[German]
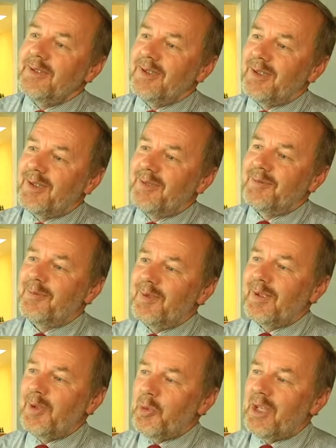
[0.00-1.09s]
Uh,
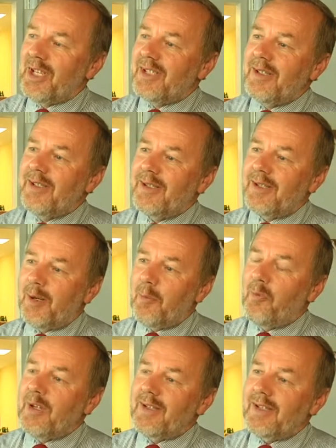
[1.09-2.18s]
unlängst dieses Jahr am
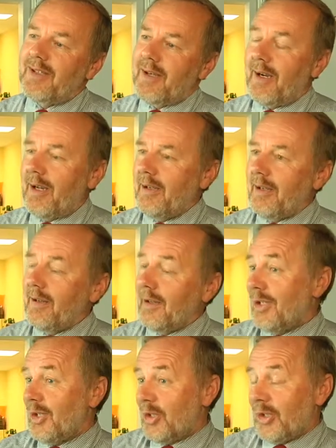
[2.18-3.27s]
Pfingsten, der Heilige
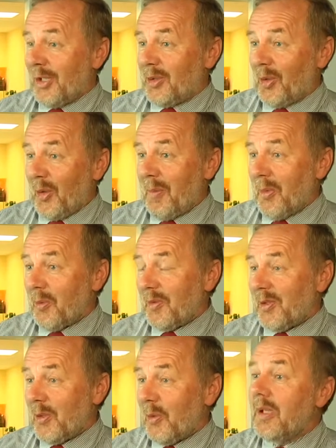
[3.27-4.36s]
Geist schenkt Träume und
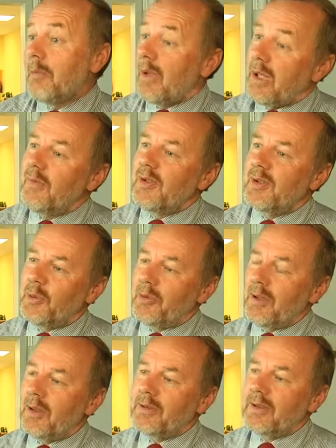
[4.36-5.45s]
Visionen. Meine Vision
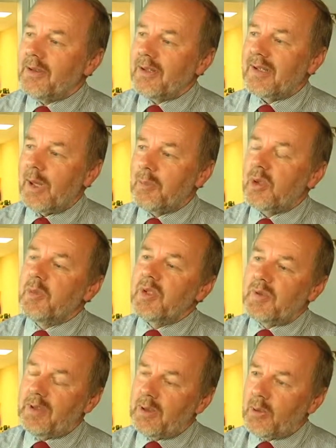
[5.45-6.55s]
lautet, dass ab Sommer
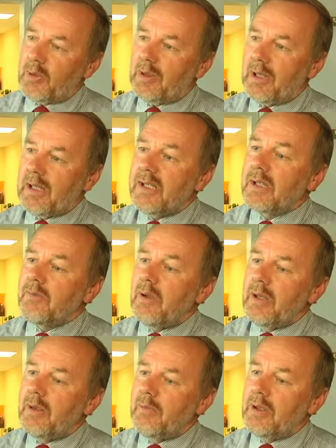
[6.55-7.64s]
2013 wir
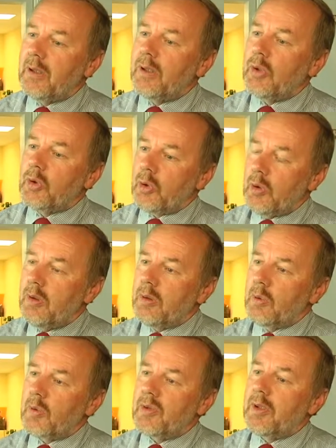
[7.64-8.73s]
hier wieder einen schönen,
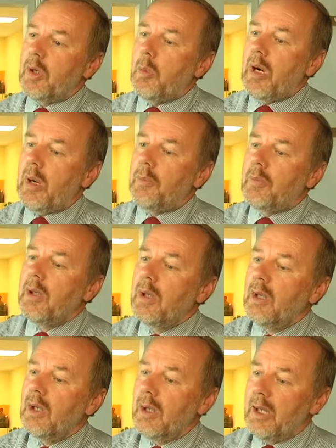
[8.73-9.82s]
großen Raum haben,
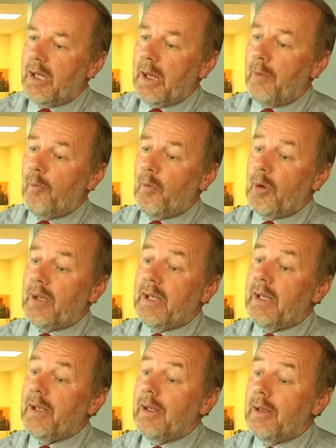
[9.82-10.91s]
eben für die
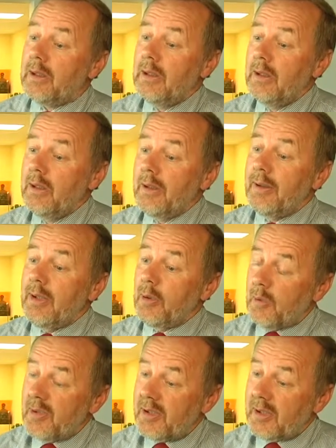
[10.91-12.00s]
Dinge, die
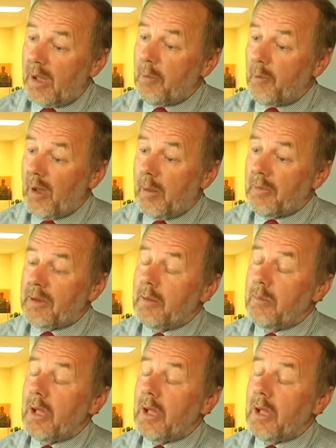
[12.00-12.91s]
uns, aber vor allem die den